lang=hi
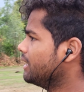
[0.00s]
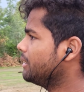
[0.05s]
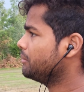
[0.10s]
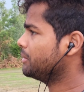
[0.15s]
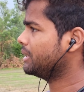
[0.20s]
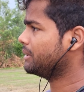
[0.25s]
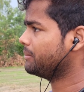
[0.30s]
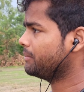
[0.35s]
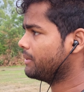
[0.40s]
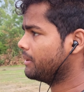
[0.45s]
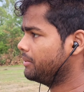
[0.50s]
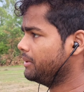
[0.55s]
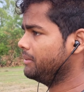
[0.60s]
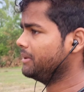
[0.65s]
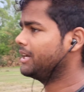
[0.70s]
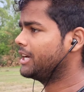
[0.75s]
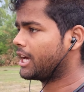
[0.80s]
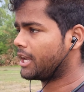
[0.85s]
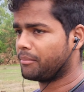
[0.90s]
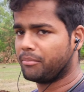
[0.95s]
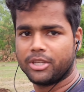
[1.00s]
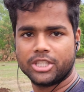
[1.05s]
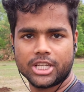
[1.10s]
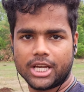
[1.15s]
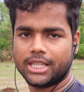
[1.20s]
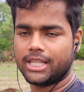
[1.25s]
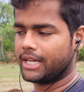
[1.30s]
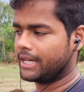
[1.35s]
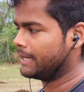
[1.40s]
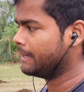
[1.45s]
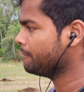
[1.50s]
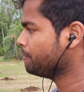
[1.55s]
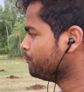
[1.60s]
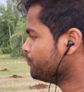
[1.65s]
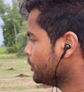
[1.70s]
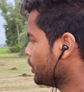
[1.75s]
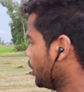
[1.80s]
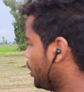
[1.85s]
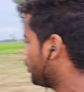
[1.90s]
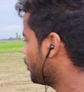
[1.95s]
मतलब अभी भी गर्मी ज़्यादा है
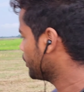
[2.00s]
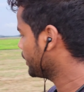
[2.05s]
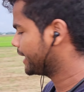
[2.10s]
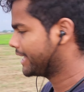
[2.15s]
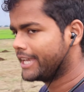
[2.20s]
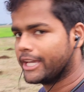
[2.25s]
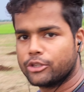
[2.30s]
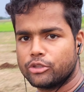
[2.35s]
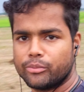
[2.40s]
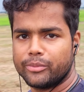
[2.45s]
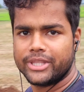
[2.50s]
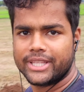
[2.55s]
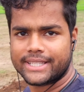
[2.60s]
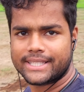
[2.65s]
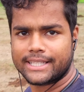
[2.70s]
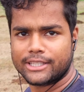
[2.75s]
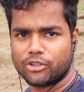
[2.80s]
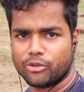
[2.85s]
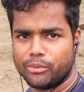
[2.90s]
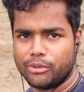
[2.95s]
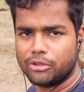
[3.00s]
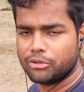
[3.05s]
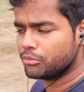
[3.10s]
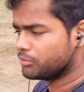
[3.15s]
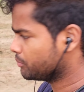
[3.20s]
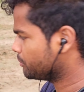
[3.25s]
और खेतों में देख सकते हो अभी तो